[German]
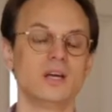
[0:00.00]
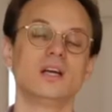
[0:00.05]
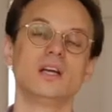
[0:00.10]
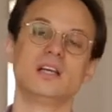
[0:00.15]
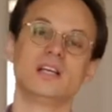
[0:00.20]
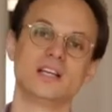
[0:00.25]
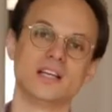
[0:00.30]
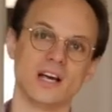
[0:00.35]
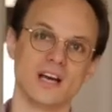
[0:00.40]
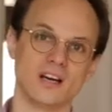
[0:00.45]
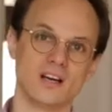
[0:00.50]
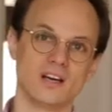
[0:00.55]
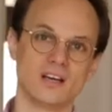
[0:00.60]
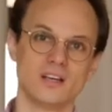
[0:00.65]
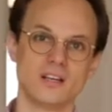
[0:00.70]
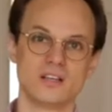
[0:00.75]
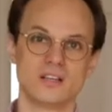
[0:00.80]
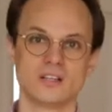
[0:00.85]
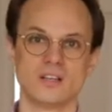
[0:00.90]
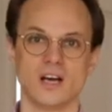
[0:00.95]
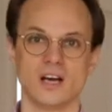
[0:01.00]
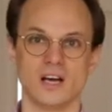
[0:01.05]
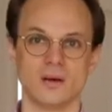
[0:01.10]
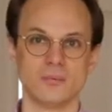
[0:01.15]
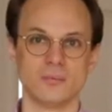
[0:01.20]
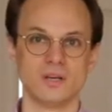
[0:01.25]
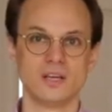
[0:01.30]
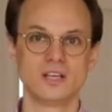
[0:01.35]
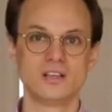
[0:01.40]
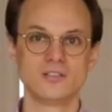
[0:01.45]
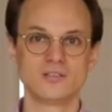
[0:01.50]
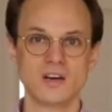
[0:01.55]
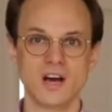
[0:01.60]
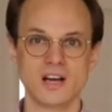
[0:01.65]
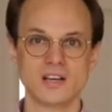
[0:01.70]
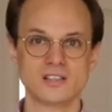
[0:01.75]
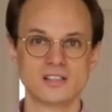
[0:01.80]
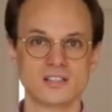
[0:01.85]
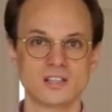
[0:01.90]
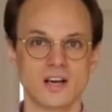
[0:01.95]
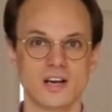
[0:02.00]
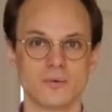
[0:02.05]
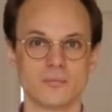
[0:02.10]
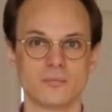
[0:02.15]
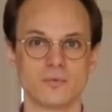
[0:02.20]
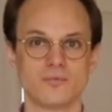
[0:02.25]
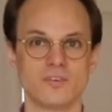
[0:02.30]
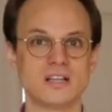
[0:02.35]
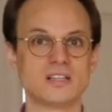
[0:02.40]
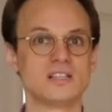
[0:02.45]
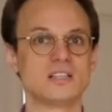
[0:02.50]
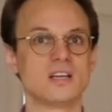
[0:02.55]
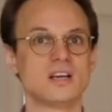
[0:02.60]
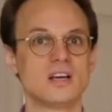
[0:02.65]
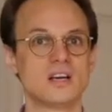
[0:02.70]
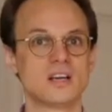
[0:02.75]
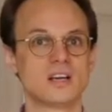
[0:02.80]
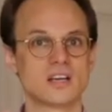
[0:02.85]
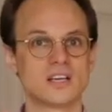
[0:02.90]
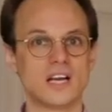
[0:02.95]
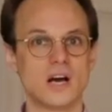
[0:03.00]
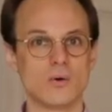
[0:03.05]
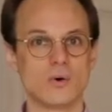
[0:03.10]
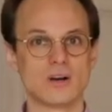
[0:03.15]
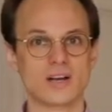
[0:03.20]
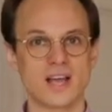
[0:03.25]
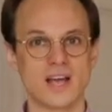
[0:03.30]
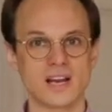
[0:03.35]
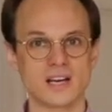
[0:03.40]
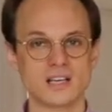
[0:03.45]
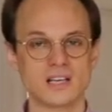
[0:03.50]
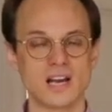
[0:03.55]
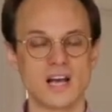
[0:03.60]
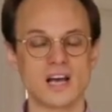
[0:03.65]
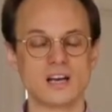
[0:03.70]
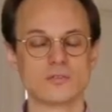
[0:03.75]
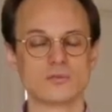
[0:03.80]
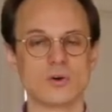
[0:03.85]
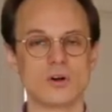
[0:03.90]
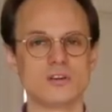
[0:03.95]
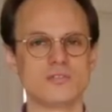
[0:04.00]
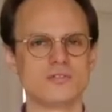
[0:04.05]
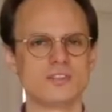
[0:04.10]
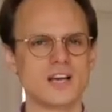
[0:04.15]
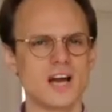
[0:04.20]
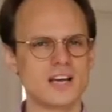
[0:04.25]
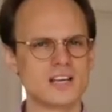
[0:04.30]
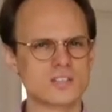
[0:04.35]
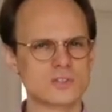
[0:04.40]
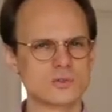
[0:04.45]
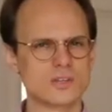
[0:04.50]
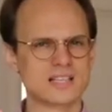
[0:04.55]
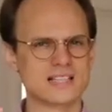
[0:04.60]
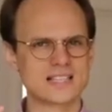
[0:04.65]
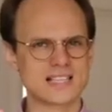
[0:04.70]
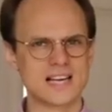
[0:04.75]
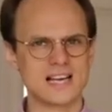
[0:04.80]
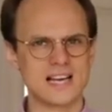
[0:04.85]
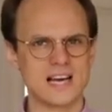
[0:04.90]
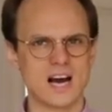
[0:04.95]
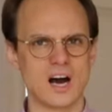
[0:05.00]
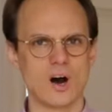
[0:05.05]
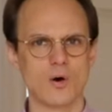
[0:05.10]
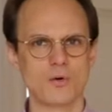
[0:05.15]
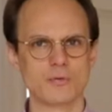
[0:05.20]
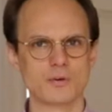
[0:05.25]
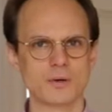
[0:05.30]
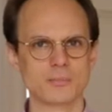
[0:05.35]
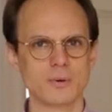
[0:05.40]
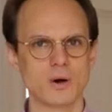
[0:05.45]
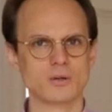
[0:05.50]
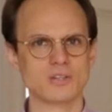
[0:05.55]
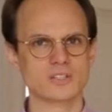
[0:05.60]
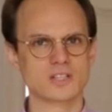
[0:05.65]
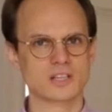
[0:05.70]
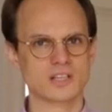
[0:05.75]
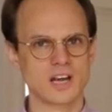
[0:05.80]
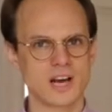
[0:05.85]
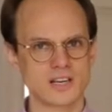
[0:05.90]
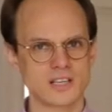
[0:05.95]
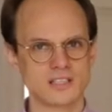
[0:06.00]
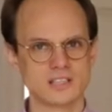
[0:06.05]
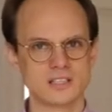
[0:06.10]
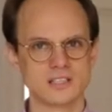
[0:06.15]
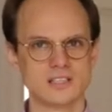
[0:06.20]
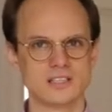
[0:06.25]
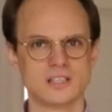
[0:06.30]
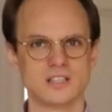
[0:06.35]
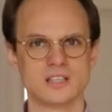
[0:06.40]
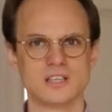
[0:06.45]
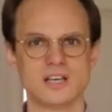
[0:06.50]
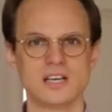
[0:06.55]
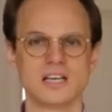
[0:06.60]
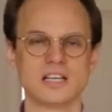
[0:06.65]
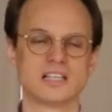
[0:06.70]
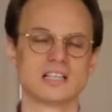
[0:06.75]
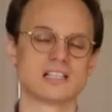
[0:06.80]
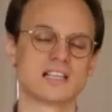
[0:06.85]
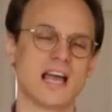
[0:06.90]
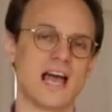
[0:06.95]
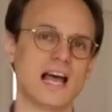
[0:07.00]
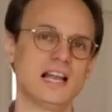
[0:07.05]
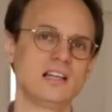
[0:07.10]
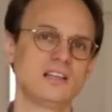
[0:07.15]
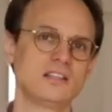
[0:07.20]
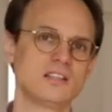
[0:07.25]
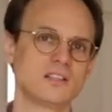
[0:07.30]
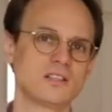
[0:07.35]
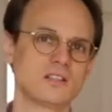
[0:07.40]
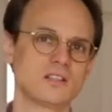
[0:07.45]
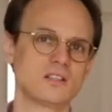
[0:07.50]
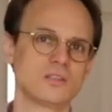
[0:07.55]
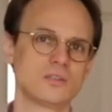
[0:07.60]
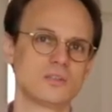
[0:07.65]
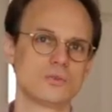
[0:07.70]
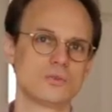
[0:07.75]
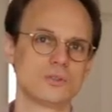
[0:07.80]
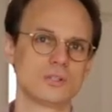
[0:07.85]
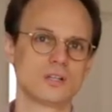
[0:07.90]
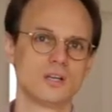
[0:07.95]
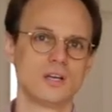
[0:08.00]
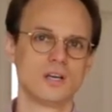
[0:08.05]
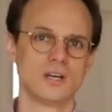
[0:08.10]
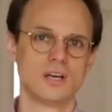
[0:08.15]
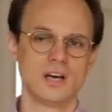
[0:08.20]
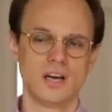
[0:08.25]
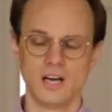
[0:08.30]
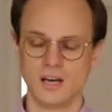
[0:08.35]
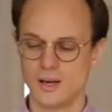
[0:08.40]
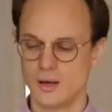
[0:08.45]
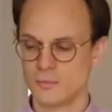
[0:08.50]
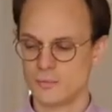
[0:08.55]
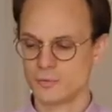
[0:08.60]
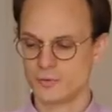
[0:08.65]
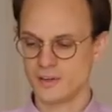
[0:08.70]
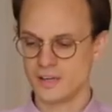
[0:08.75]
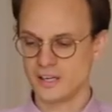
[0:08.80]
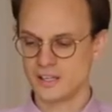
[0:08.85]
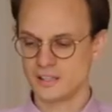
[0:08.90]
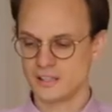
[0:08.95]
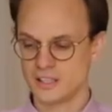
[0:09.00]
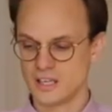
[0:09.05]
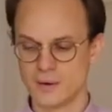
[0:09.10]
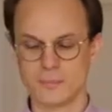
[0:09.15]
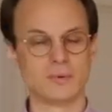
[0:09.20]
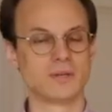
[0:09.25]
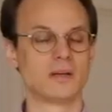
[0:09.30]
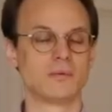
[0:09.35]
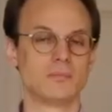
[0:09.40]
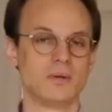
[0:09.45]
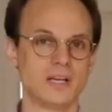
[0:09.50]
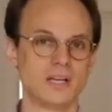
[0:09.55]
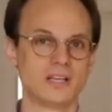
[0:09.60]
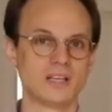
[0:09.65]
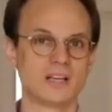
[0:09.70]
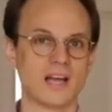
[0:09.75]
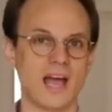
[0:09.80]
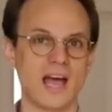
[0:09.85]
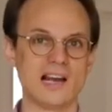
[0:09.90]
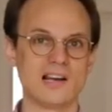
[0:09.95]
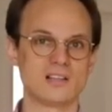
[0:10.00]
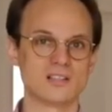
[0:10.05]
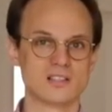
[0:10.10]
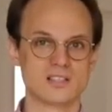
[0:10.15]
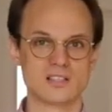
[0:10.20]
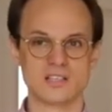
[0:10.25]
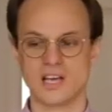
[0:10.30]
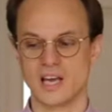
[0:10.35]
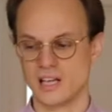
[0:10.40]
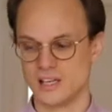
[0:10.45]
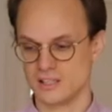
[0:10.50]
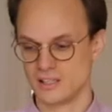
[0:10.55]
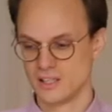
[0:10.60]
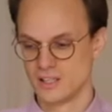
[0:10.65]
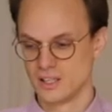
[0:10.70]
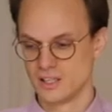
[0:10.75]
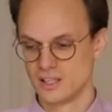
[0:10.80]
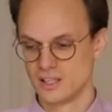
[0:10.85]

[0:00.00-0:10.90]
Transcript: Hier der Hinweis, wenn Sie genauer kennenlernen wollen, wie eigentlich so eine Zelle aufgebaut ist, dann kann ich Ihnen hier das Allen Institute äh, empfehlen, hier mit dem Link Allen allencell.com